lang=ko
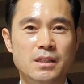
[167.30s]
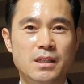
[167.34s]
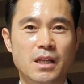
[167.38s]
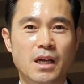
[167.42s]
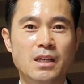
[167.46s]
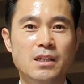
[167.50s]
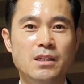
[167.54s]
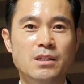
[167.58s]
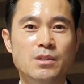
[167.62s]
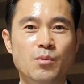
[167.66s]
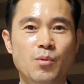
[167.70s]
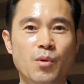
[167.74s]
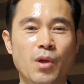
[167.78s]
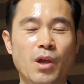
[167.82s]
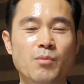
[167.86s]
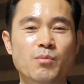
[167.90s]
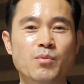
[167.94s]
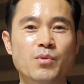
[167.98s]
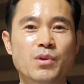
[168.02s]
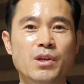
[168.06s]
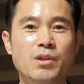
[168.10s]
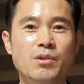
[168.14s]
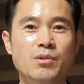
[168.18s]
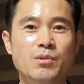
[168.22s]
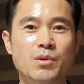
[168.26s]
나는
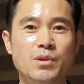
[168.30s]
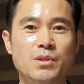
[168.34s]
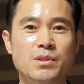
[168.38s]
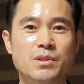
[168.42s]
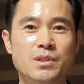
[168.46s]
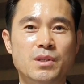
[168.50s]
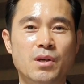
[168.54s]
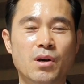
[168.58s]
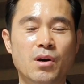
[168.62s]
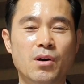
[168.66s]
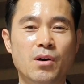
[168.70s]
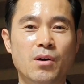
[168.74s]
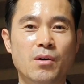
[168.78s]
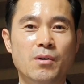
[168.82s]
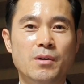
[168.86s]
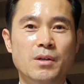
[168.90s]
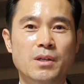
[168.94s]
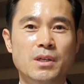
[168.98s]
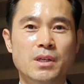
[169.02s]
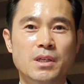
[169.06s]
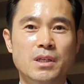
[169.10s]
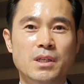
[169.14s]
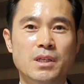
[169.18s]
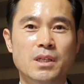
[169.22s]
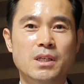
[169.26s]
외부인으로서
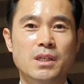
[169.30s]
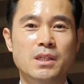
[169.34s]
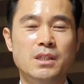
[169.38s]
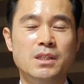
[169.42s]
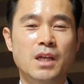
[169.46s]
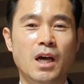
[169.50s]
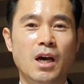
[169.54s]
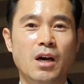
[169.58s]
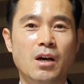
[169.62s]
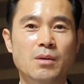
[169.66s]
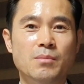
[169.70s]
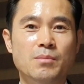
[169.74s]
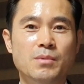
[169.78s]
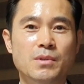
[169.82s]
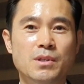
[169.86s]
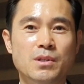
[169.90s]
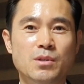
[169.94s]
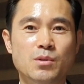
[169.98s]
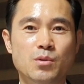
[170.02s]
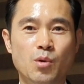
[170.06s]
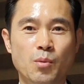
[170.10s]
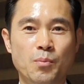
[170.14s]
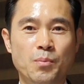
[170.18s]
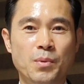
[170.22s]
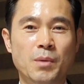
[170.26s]
이
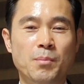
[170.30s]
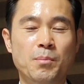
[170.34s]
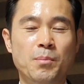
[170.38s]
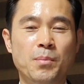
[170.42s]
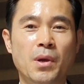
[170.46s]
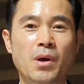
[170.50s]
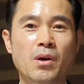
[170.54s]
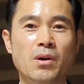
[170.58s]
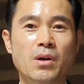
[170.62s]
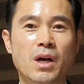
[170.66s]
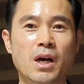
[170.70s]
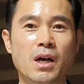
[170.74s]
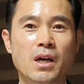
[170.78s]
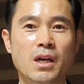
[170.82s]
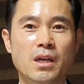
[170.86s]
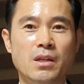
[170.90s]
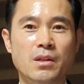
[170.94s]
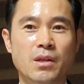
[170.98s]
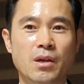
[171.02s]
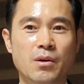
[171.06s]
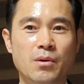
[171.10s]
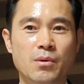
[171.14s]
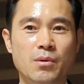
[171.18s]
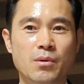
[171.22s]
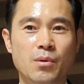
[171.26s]
사업을 높이 평가하게
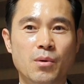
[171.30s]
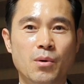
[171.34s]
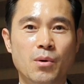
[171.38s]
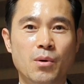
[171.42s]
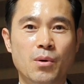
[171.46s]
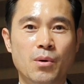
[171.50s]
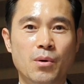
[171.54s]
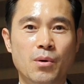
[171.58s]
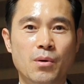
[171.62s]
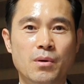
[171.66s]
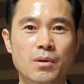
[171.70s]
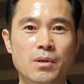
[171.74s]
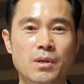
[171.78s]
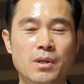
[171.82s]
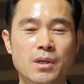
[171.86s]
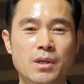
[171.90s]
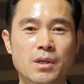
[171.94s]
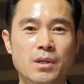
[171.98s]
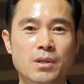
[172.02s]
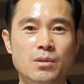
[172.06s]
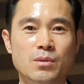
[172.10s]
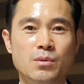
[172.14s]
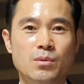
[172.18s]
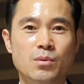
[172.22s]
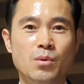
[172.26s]
되었고
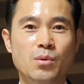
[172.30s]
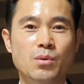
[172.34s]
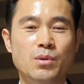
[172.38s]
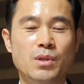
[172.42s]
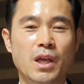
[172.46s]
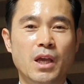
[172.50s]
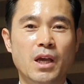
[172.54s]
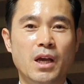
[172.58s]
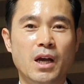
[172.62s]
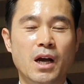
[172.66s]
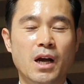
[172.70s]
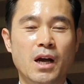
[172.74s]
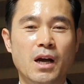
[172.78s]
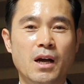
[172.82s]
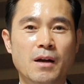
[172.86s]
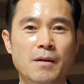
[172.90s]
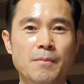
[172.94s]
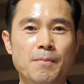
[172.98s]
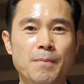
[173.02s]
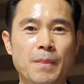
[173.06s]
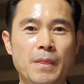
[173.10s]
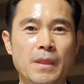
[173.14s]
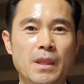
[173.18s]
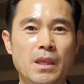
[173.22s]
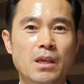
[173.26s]
또 내가
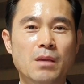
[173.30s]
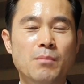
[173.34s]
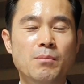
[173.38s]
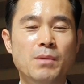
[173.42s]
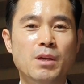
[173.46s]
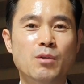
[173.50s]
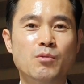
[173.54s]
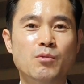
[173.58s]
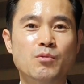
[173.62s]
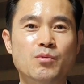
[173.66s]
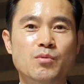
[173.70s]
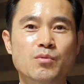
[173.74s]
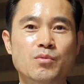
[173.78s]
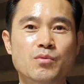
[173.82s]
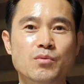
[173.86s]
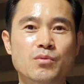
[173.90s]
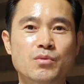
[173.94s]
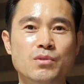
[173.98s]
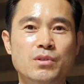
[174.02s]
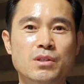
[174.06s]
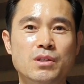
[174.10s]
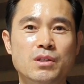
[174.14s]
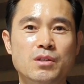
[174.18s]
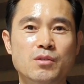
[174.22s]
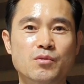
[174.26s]
이미
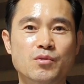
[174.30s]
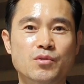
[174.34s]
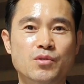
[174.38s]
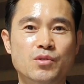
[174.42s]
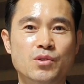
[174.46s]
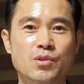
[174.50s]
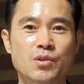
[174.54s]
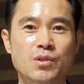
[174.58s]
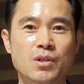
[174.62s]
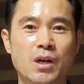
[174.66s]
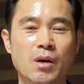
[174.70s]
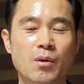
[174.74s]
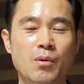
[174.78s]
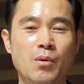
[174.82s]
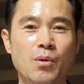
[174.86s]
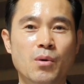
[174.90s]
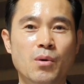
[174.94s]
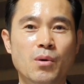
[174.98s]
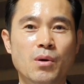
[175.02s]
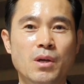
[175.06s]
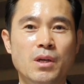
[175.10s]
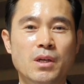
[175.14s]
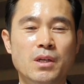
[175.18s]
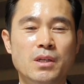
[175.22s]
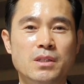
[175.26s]
부를
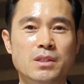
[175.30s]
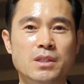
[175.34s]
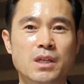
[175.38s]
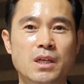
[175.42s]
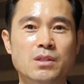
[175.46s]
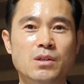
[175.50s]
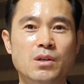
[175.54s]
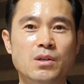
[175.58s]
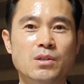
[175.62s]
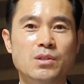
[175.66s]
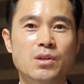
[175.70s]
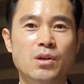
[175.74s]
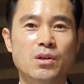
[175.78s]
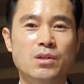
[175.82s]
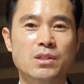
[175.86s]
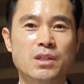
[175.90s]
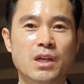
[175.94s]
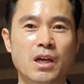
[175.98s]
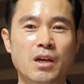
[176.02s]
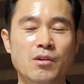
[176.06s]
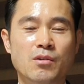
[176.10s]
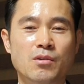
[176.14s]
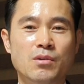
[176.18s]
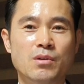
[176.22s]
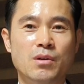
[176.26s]
구축하고 재정적
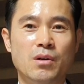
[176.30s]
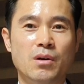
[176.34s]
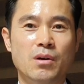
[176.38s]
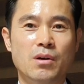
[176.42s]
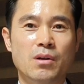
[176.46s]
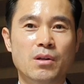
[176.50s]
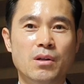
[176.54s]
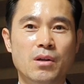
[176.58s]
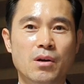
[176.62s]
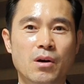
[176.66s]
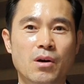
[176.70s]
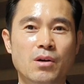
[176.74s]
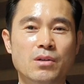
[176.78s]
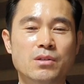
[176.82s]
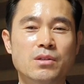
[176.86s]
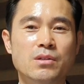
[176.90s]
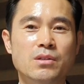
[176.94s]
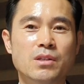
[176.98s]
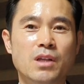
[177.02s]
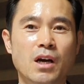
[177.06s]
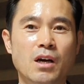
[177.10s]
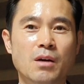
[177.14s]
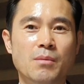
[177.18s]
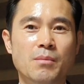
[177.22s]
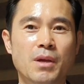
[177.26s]
자유를
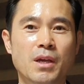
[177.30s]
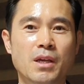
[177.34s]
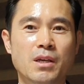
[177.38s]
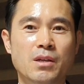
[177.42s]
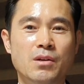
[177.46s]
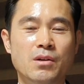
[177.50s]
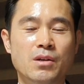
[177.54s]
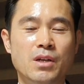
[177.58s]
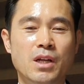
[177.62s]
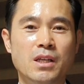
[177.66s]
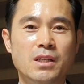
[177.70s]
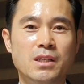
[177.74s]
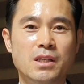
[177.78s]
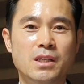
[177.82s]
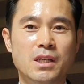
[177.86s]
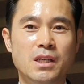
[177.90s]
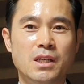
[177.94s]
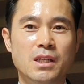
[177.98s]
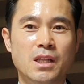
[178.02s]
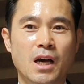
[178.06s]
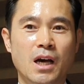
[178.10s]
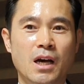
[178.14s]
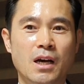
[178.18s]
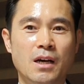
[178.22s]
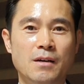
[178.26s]
얻은 다음에 일어난
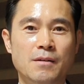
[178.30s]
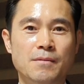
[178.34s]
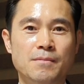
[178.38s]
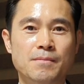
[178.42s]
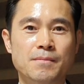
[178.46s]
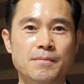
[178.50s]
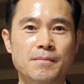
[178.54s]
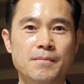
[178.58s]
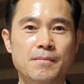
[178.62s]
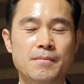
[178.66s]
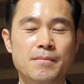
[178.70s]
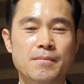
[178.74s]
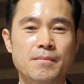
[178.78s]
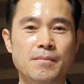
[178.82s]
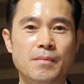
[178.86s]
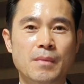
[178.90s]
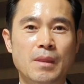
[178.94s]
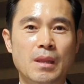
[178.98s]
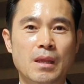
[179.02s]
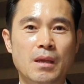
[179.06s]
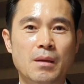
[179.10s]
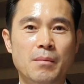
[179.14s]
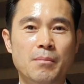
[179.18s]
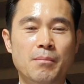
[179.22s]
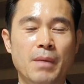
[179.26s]
일이다.
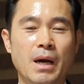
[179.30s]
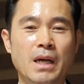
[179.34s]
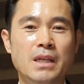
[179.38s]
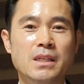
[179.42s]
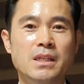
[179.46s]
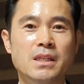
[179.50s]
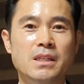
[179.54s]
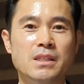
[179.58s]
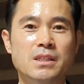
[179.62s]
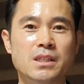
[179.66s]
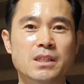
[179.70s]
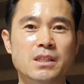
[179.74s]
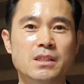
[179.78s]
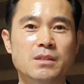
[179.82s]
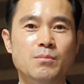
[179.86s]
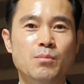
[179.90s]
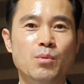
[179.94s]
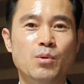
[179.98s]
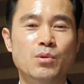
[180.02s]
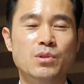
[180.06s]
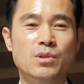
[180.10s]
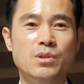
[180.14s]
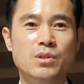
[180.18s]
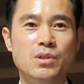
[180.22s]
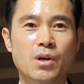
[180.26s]
만일 지금
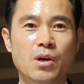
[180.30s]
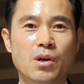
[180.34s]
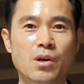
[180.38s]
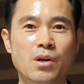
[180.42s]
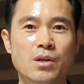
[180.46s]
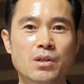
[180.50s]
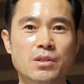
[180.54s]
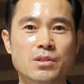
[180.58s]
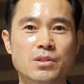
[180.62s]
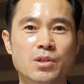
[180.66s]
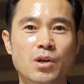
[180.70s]
모든 걸